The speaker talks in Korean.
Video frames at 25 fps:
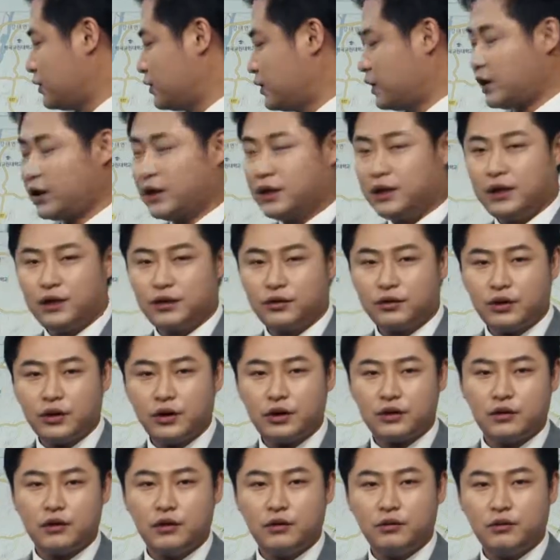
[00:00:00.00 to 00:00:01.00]
네, 꽤
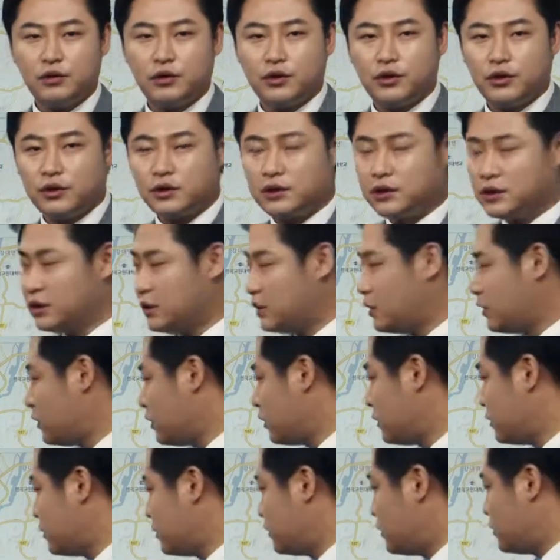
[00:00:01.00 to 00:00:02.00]
커 보여요.
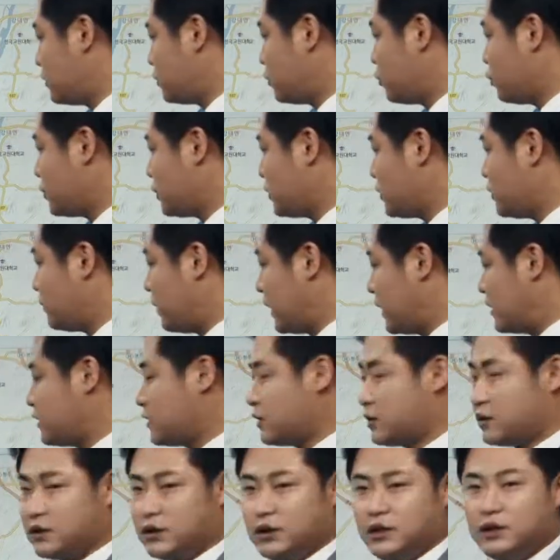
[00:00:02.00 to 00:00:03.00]
그런 토지를
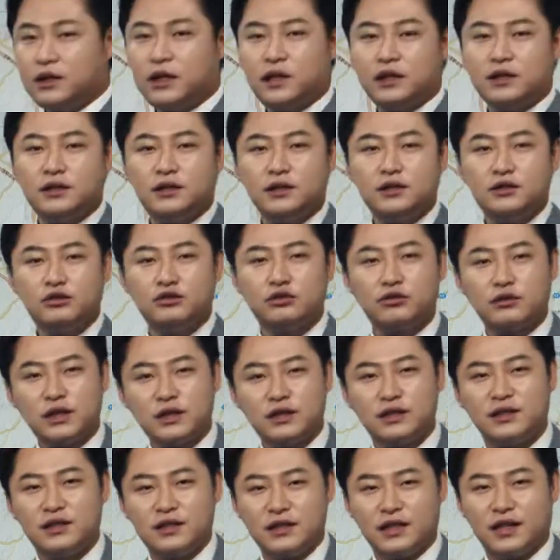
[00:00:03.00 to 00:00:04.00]
받으셔서 일단은
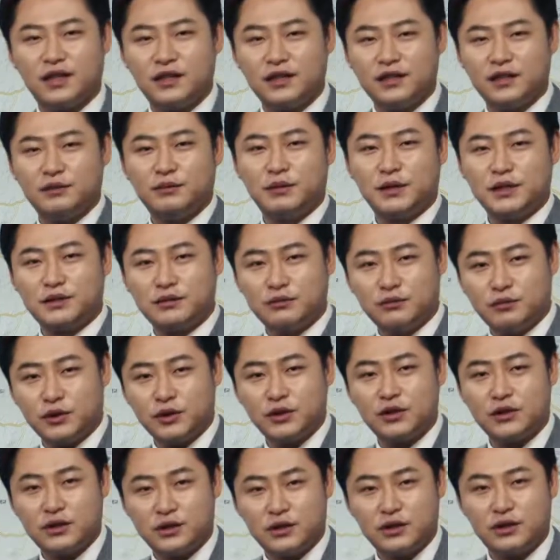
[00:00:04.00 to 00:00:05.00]
축하드린다. 이런 말씀을
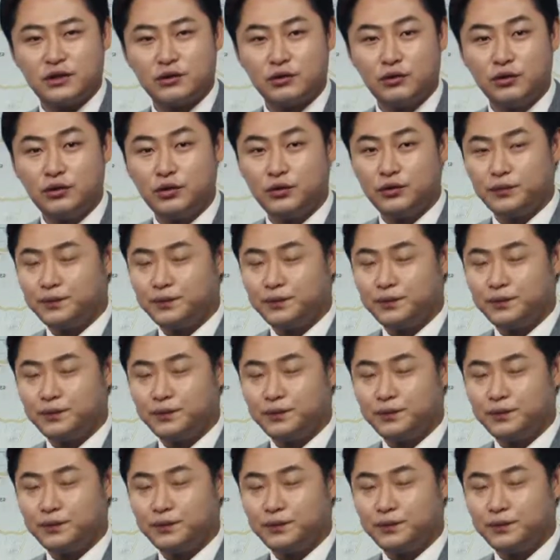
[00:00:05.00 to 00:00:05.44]
먼저 드리고.